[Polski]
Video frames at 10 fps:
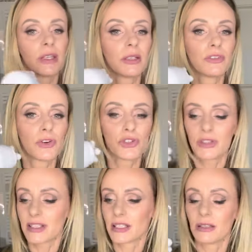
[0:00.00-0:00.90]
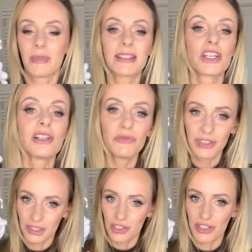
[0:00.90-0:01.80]
tworząc masaż
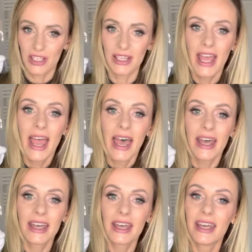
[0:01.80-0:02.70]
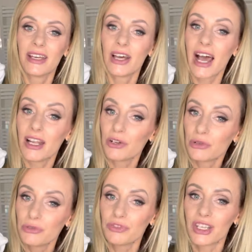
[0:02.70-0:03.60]
limfatyczny, e, ale
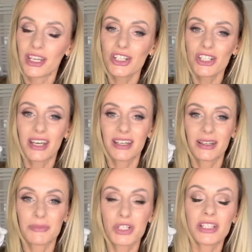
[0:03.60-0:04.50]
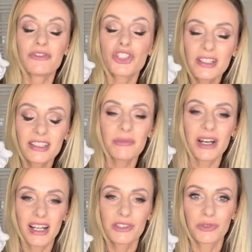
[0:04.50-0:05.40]
również e, przede wszystkim
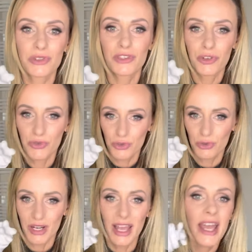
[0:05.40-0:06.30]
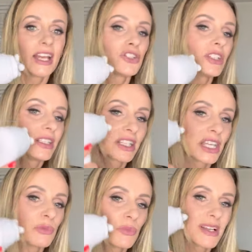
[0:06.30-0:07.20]
relaksując swoją skórę. Dzięki
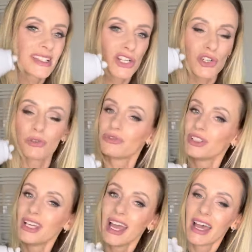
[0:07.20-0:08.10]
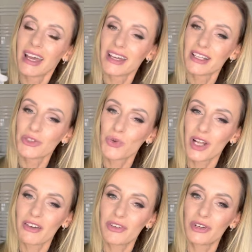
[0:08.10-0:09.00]
takiemu masażowi e,
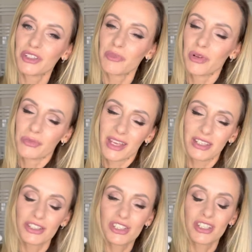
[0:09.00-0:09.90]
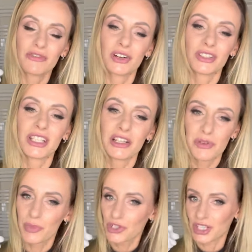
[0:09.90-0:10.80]
skóra wygląda promieniście, wygląda na
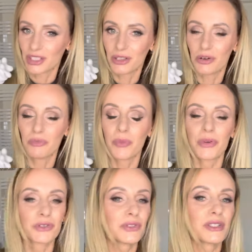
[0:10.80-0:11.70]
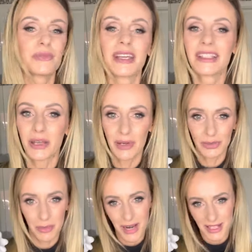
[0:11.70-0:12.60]
wypoczętą, po prostu jest piękna i
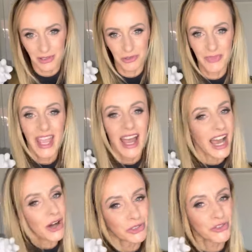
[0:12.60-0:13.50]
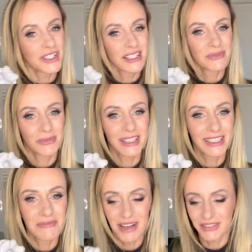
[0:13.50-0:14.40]
pełna blasku. A wszystkim nam tak
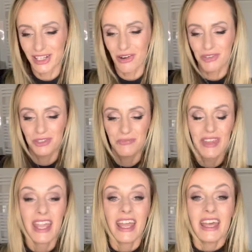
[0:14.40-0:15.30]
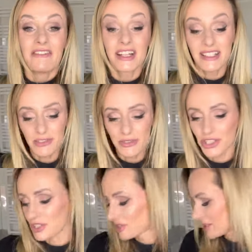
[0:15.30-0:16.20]
naprawdę chodzi. Wracając
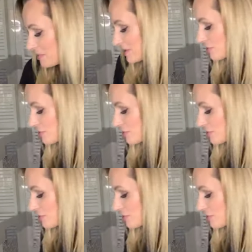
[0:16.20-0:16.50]
jeszcze do samej